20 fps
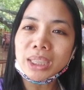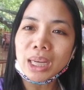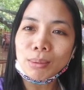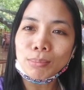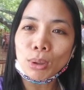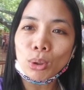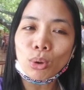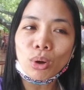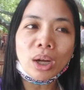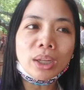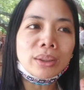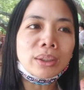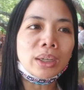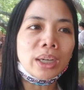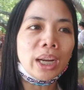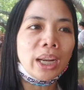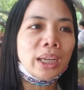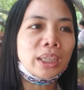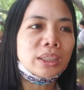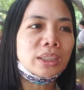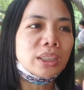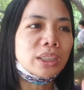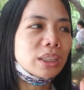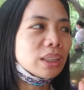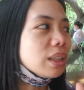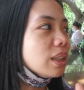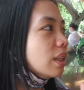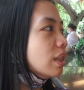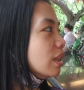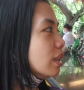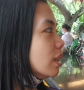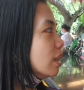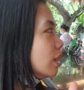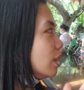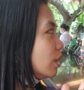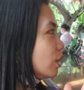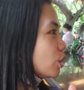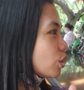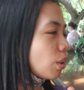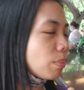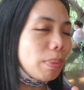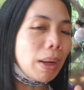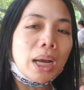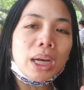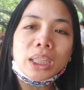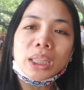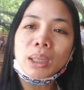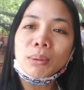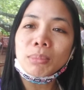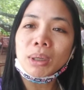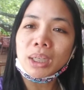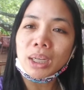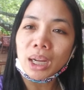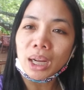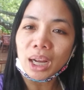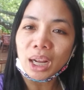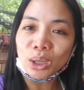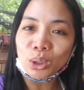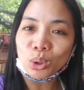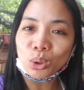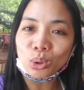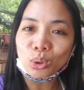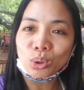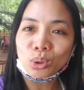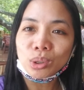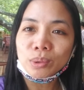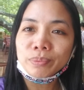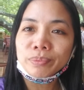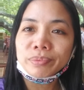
kasama ko underage. So pangit naman na ano ko.